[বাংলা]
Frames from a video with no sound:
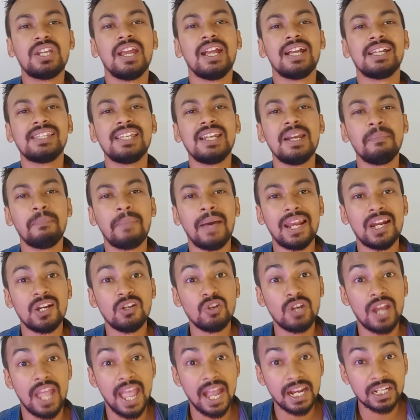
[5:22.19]
শেখ হাসিনা
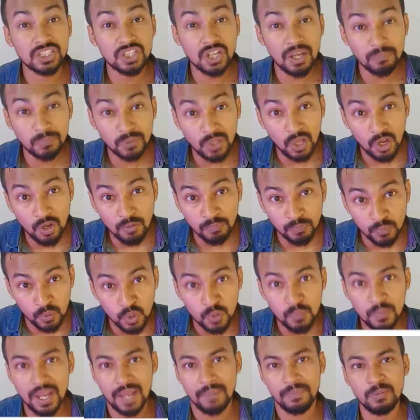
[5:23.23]
পালানোর এক সপ্তাহ
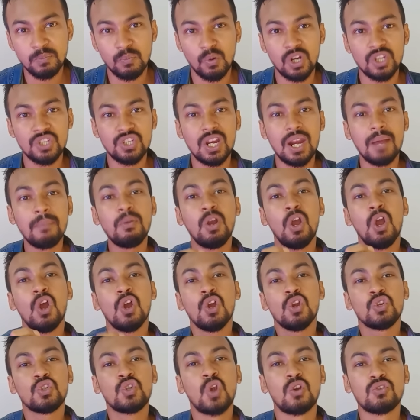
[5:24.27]
পূর্বে আমি বলেছিলাম
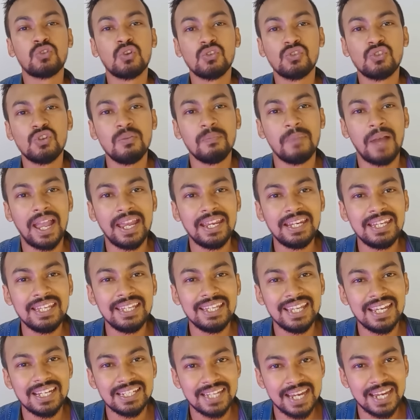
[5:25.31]
সশস্ত্র বাহিনী
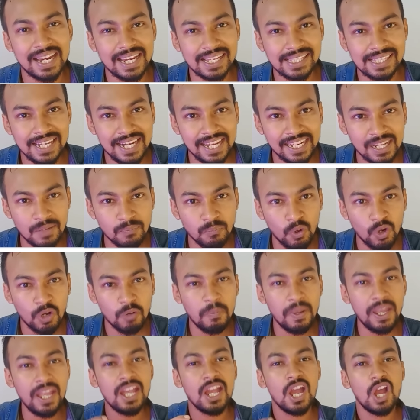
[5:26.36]
গিয়ে শেখ হাসিনাকে
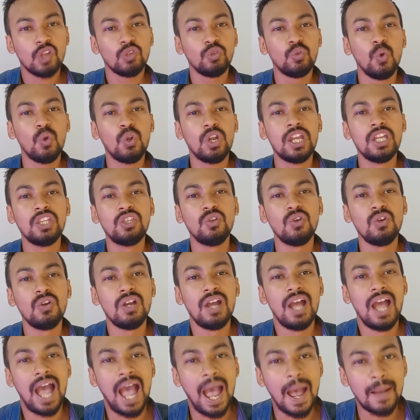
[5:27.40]
বলবে দুঃখিত
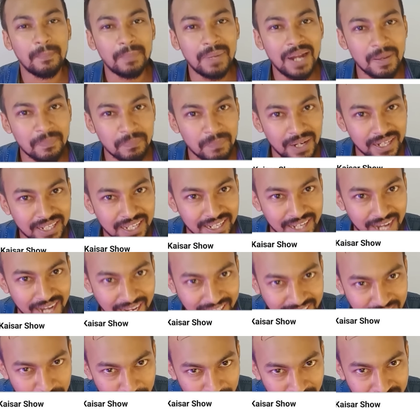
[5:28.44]
আমরা আপনাকে
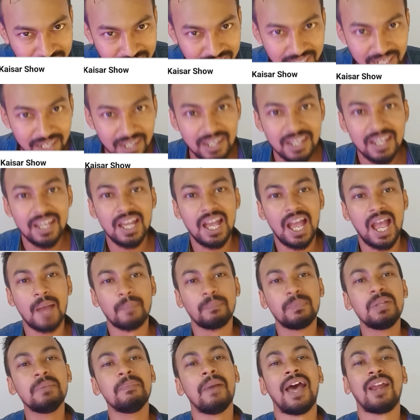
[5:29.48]
রাখতে পারছি না
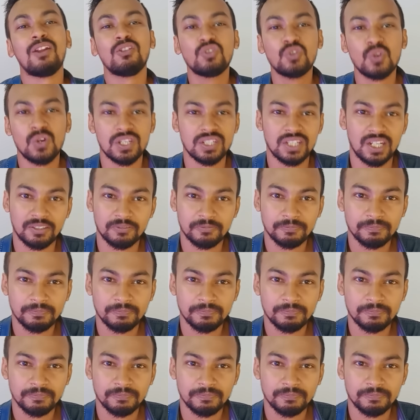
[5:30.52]
আপনি ভারত চলে যান